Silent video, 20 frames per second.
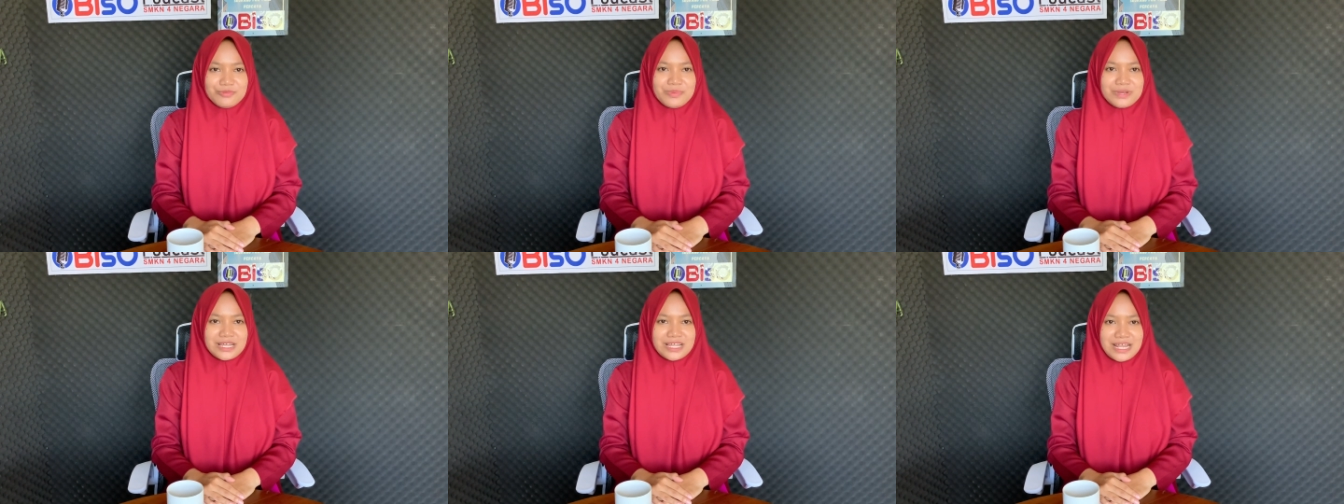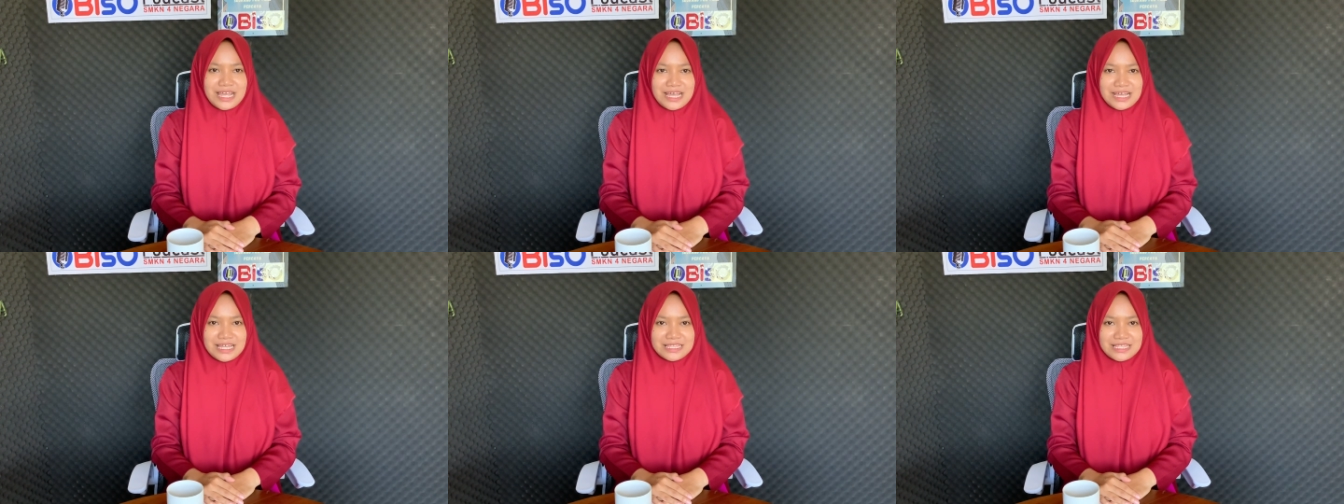
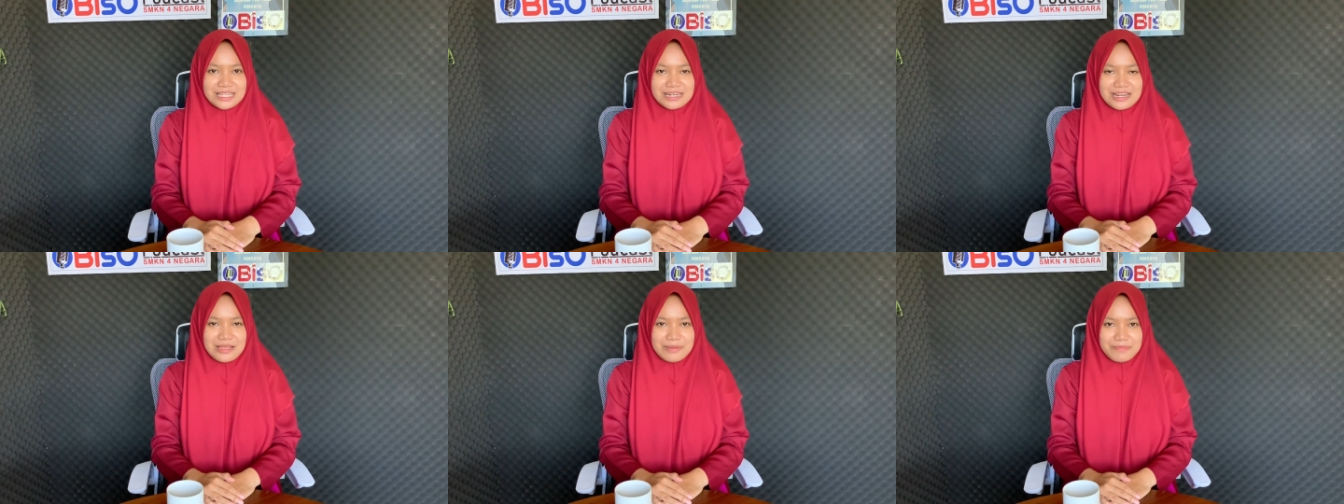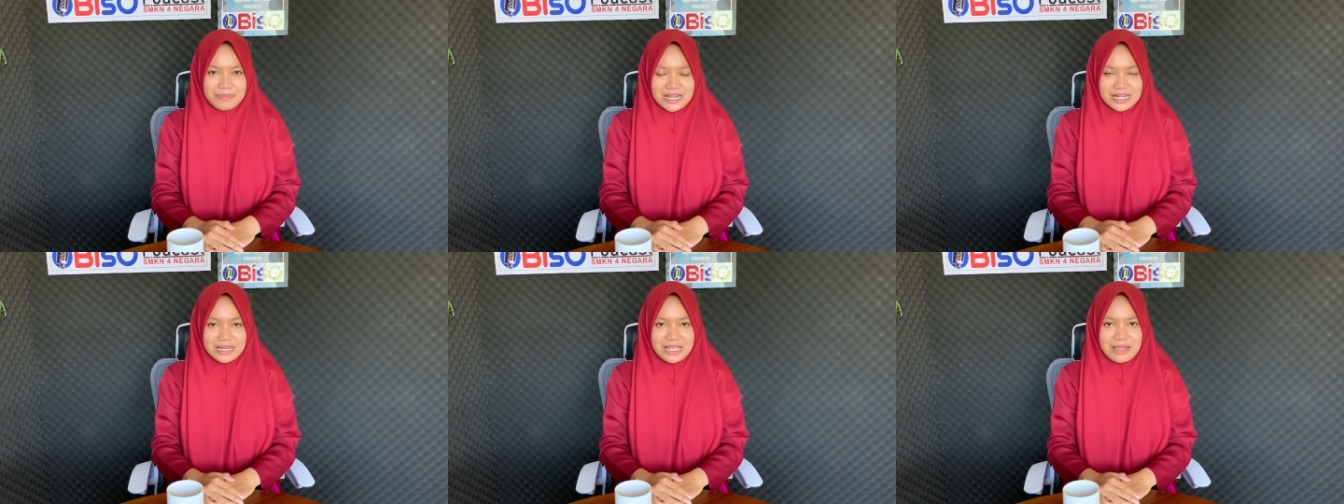penggerak angkatan
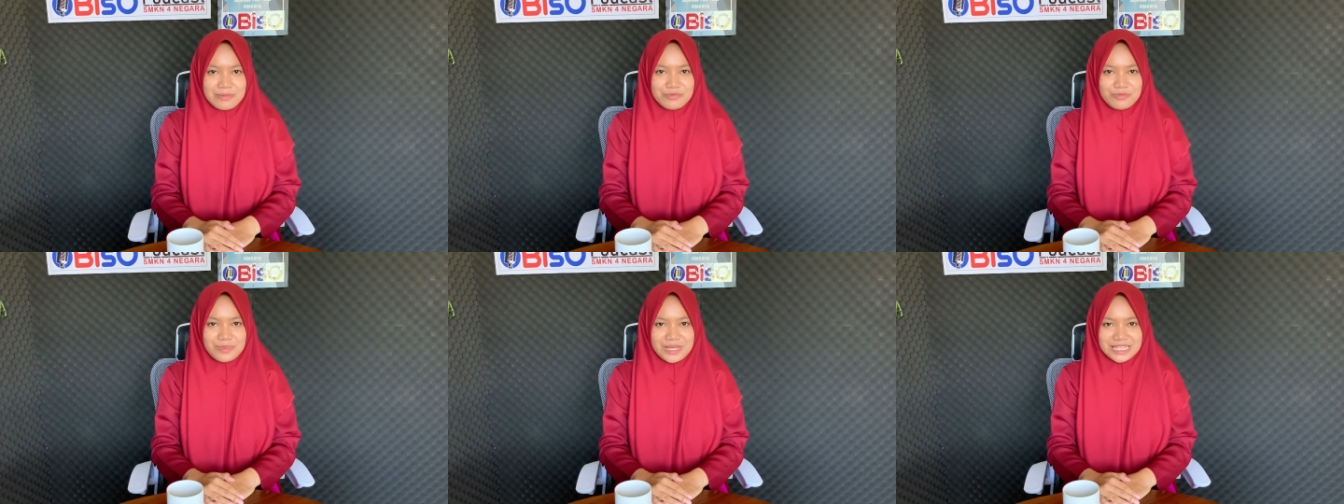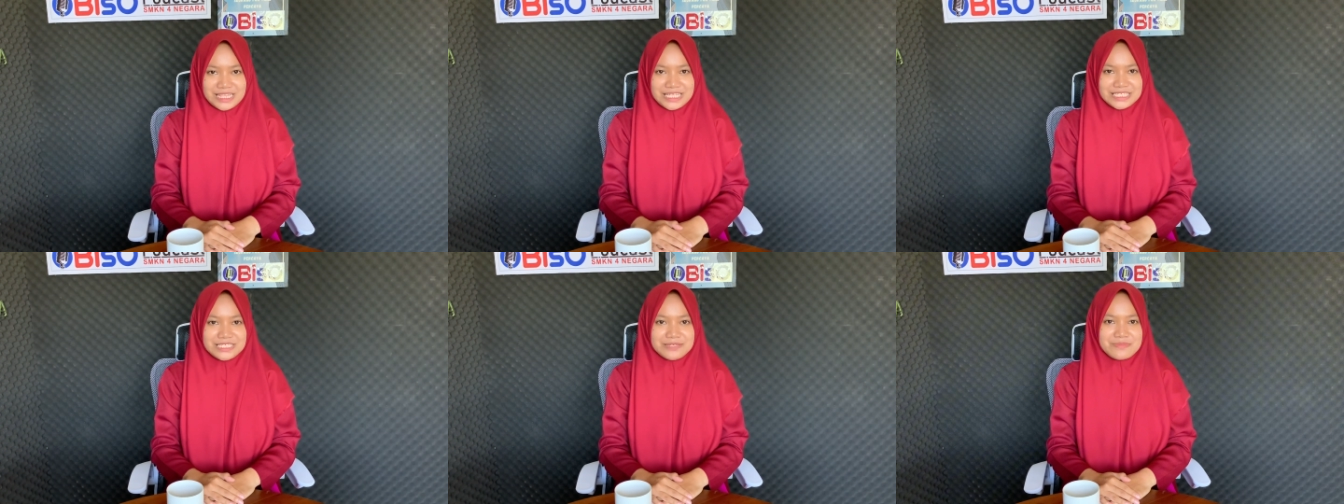8
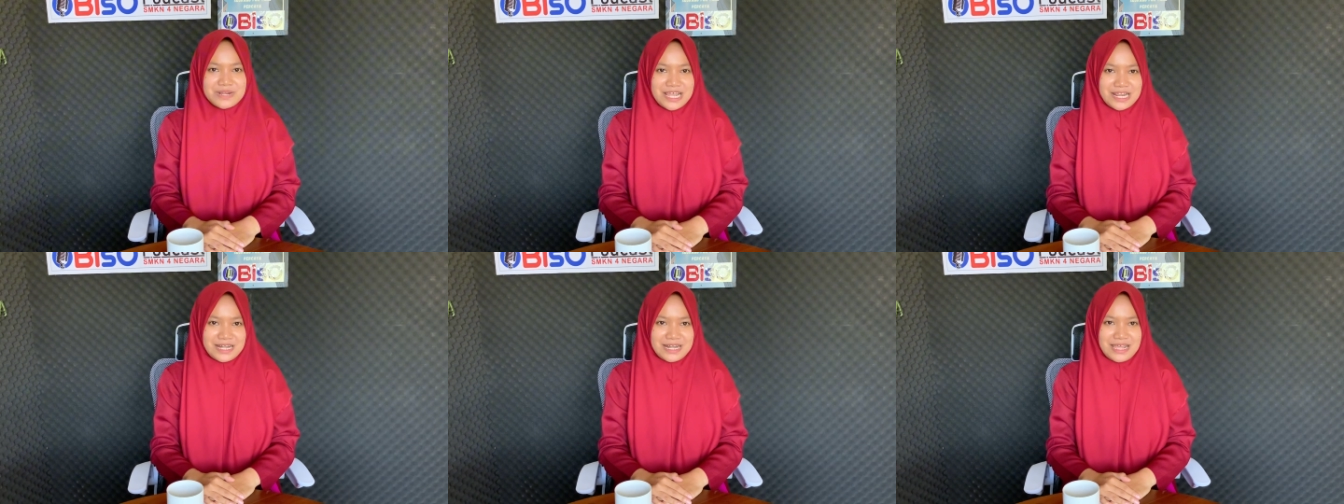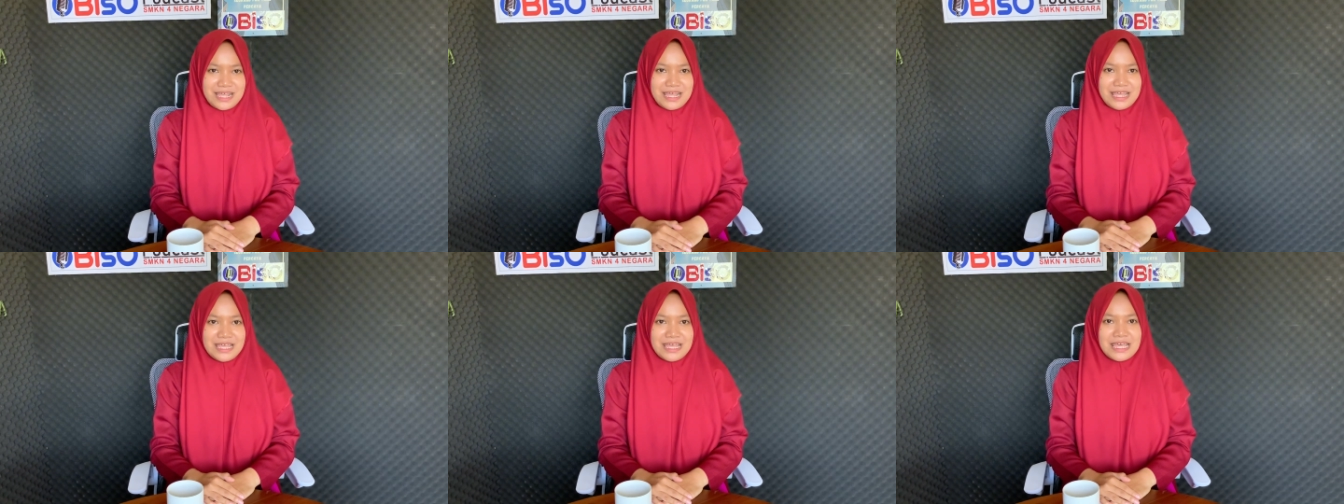Kabupaten Jemberana.